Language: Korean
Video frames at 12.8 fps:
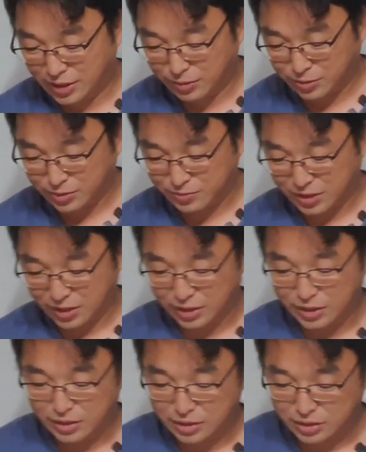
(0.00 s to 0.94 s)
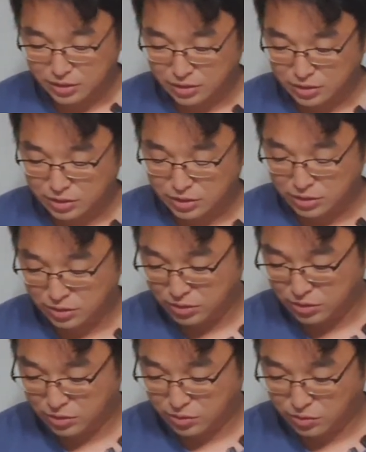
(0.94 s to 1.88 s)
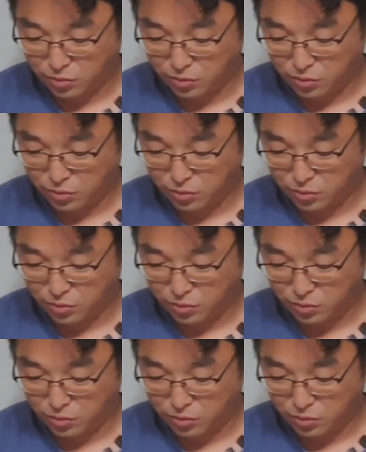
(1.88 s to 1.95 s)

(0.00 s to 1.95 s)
하고 있습니다. 어,